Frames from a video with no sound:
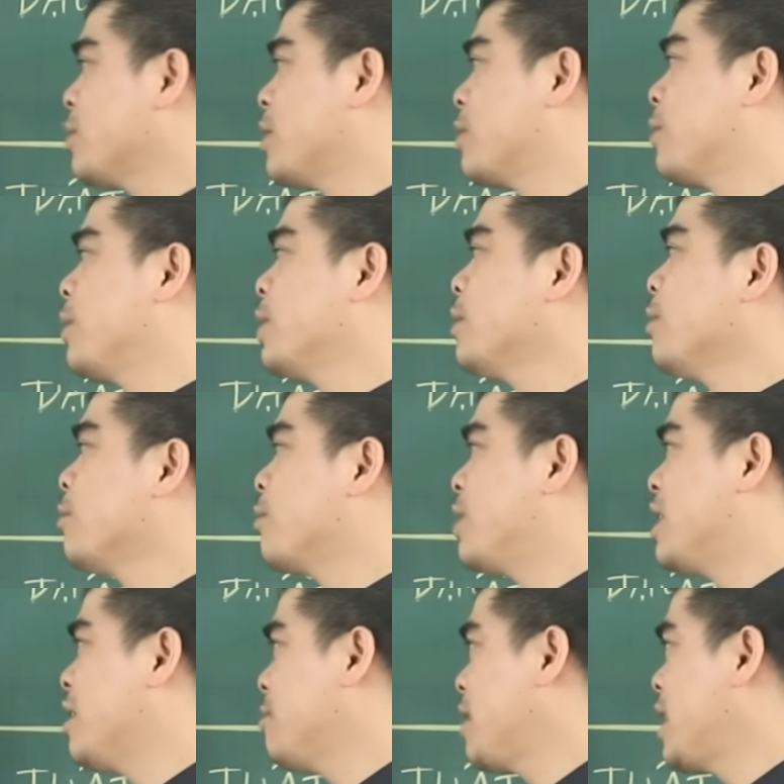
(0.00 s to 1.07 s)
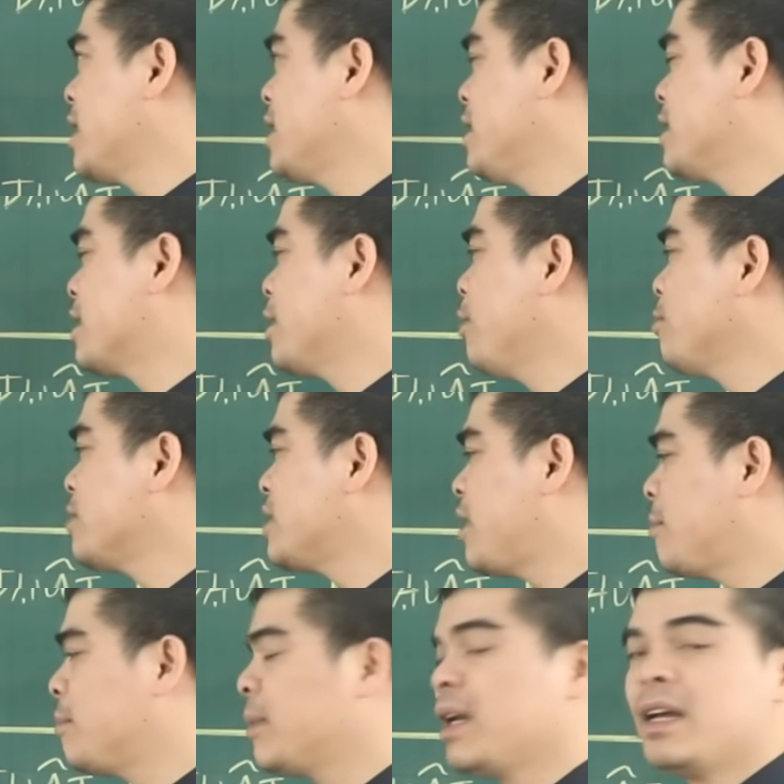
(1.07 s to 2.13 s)
tuần cuối cùng của năm
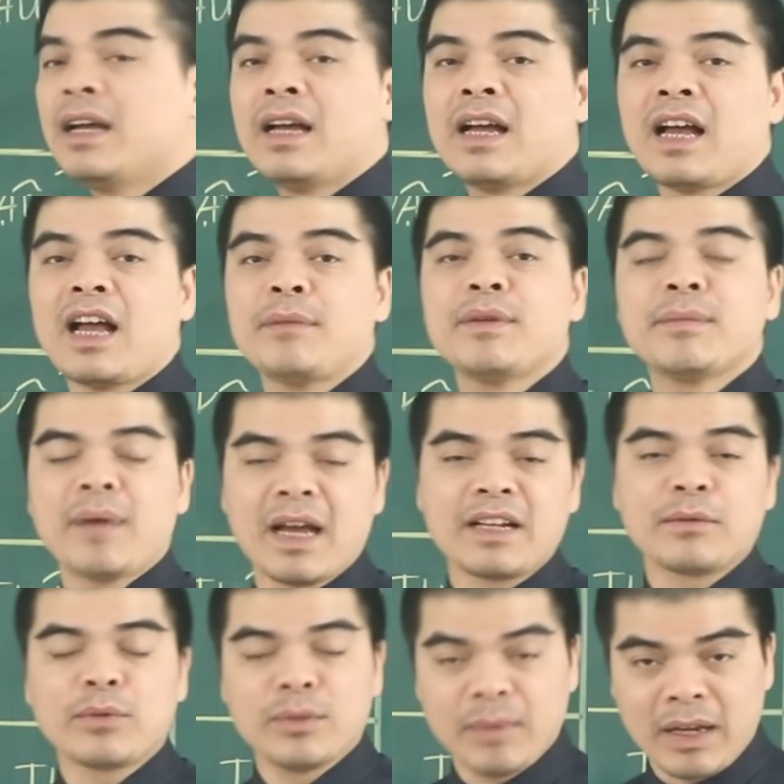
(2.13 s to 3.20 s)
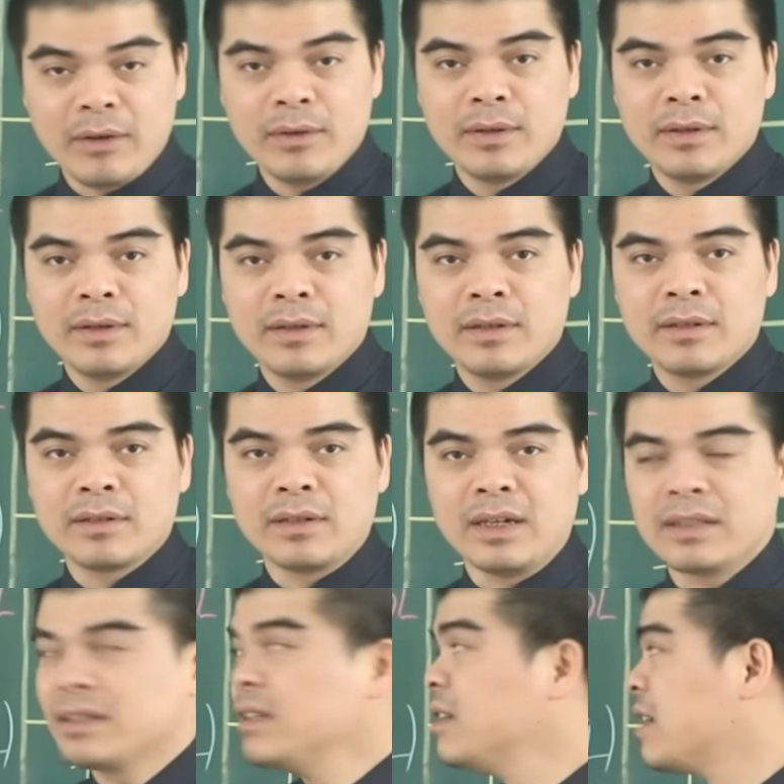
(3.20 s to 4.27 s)
2023 năm Quý Mão.
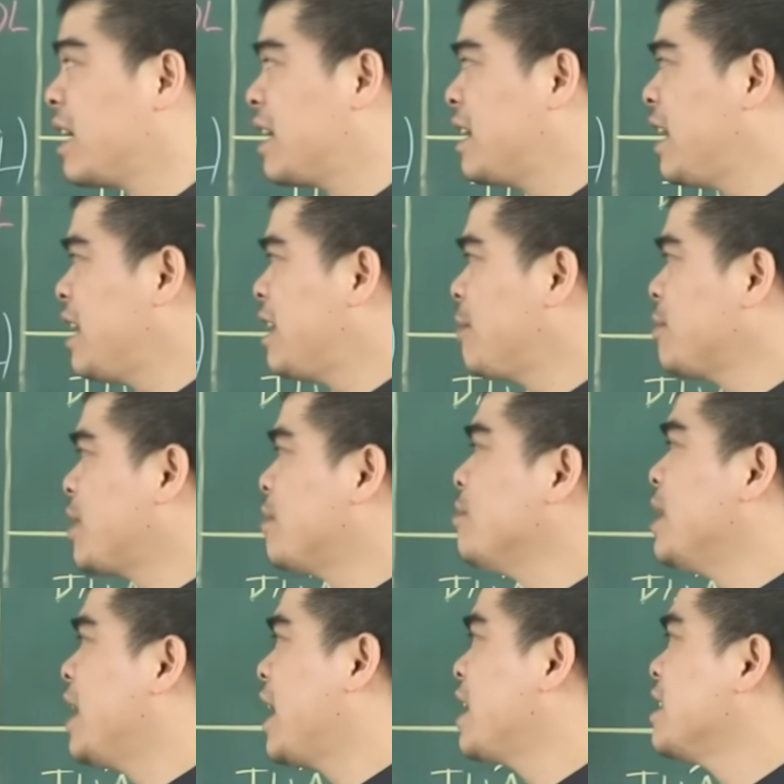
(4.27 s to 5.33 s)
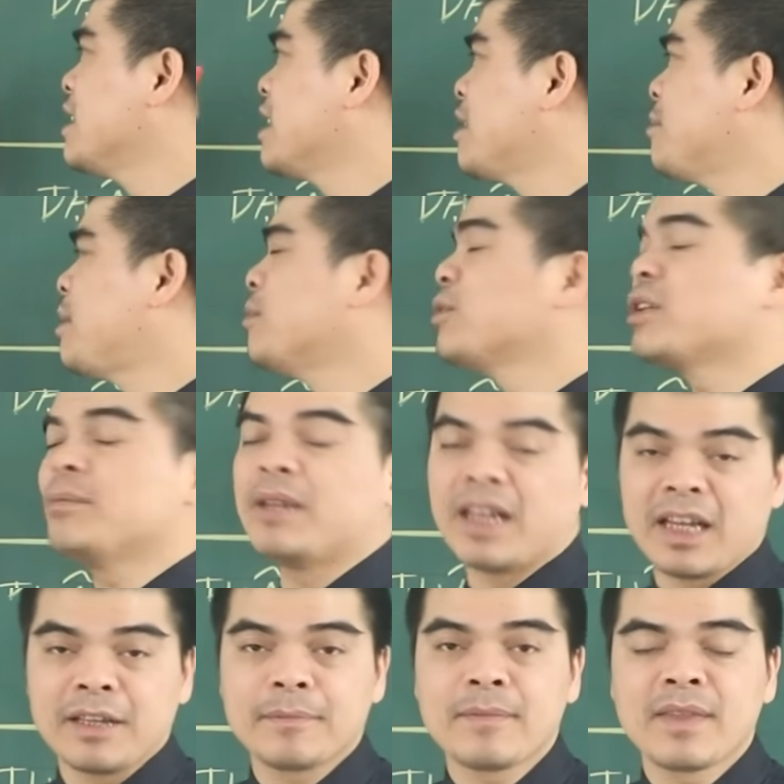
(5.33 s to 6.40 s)
Đó, từ ngày 25 tháng 12 đến ngày 31 tháng
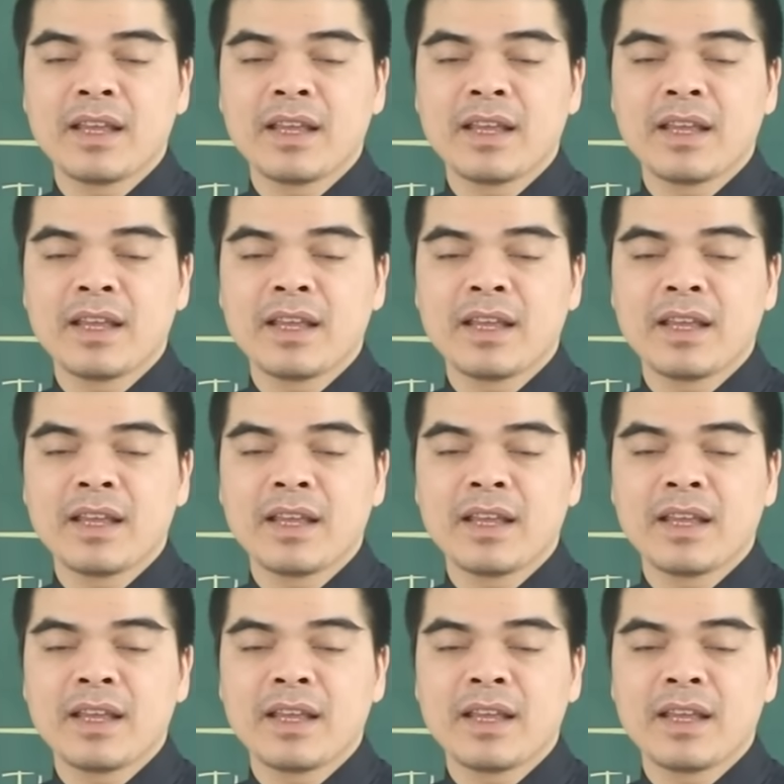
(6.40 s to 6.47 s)
12.